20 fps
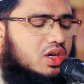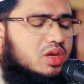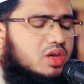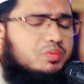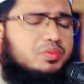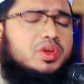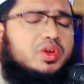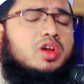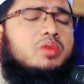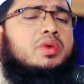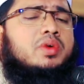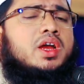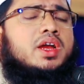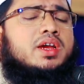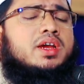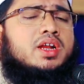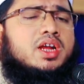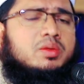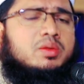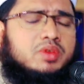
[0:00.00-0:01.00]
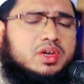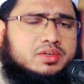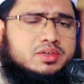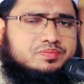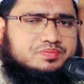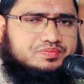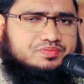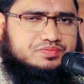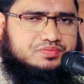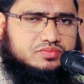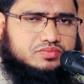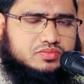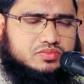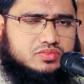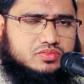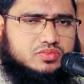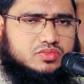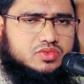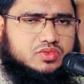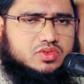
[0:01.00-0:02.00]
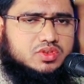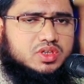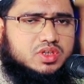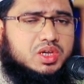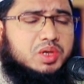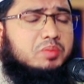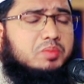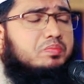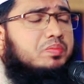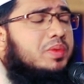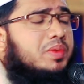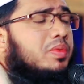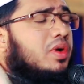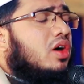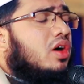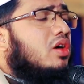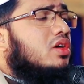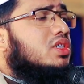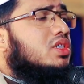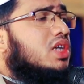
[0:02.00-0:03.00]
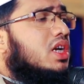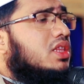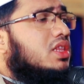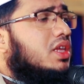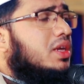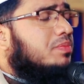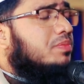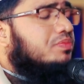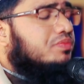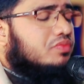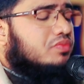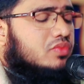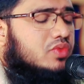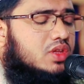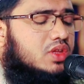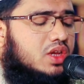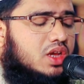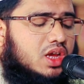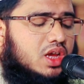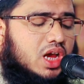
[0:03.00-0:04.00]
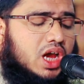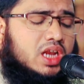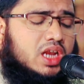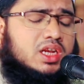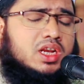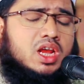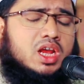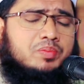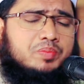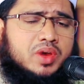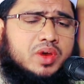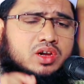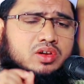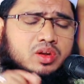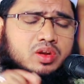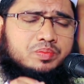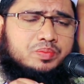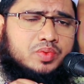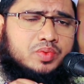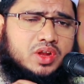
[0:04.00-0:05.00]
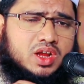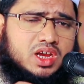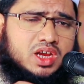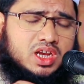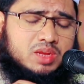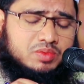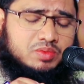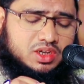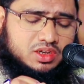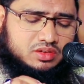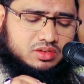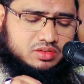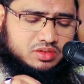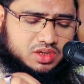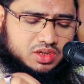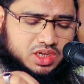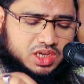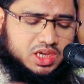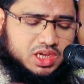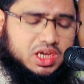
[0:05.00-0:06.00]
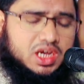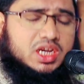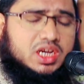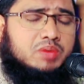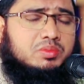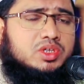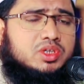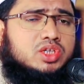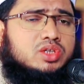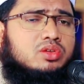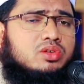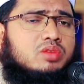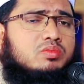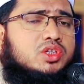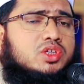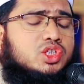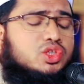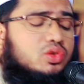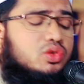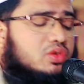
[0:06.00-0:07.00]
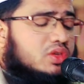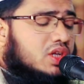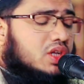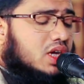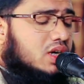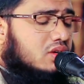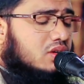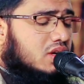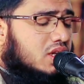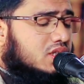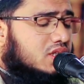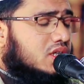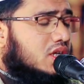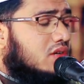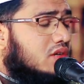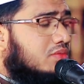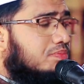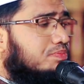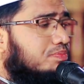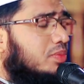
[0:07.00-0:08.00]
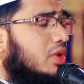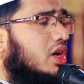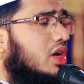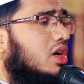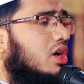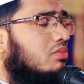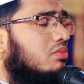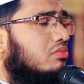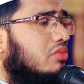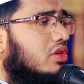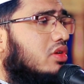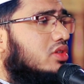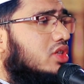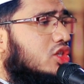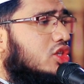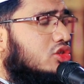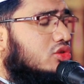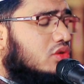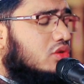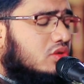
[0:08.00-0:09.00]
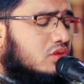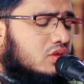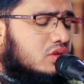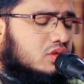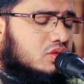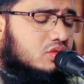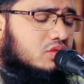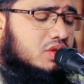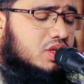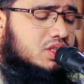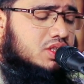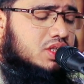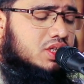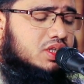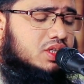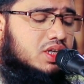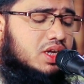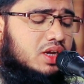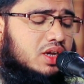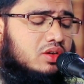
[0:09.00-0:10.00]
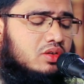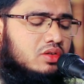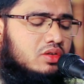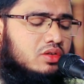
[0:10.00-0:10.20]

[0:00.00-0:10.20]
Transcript: প্রিয় ভাইয়ারা আমার বিবাহ সাদীপ আল্লাহ পাক রব্বুল আলমিন এটা বিশ্বনবী সুন্না করেছেন পয়গম্বরদের সুন্নত করেছেন কেন